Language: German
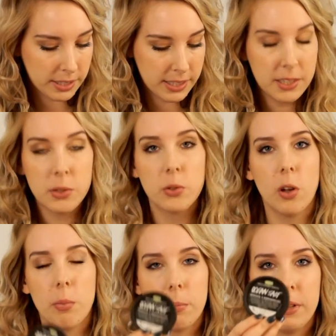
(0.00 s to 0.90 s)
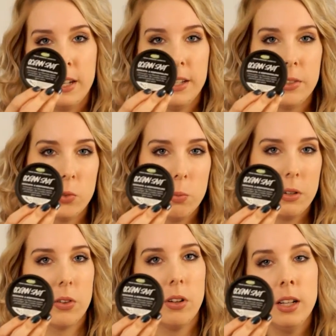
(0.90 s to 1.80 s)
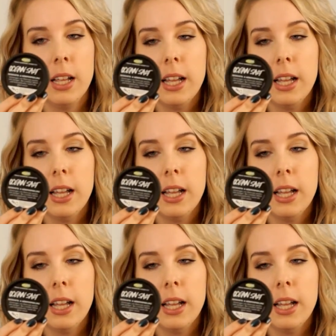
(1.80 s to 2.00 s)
Gesichts- und Körperpeeling super toll.